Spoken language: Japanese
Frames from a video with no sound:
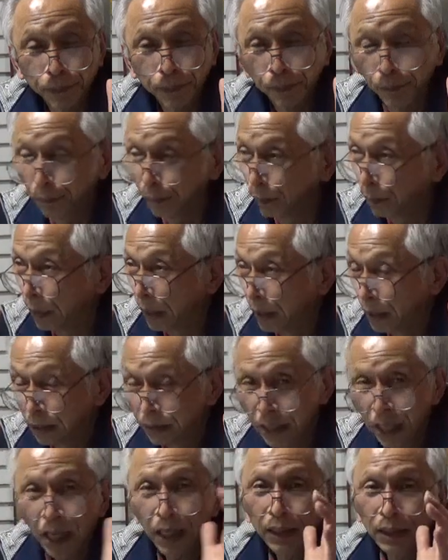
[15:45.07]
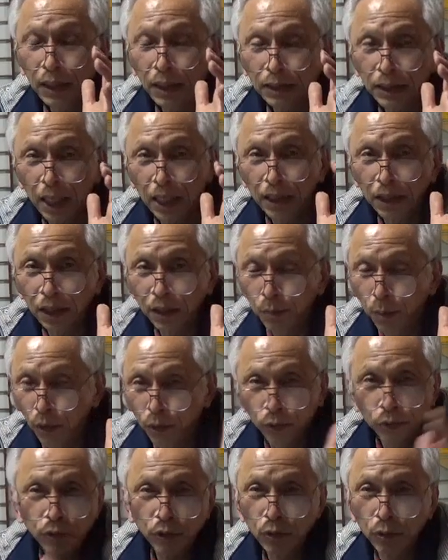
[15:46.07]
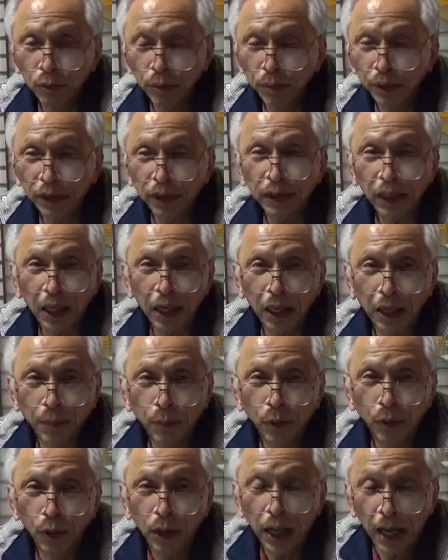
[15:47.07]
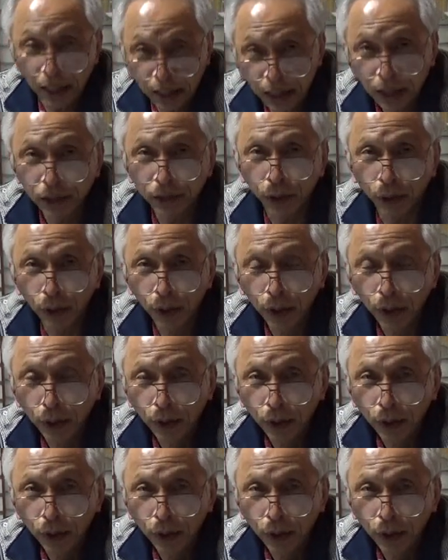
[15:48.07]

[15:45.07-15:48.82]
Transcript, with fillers: うん、盛んに最近もう YouTube で見てたらもうはっきりと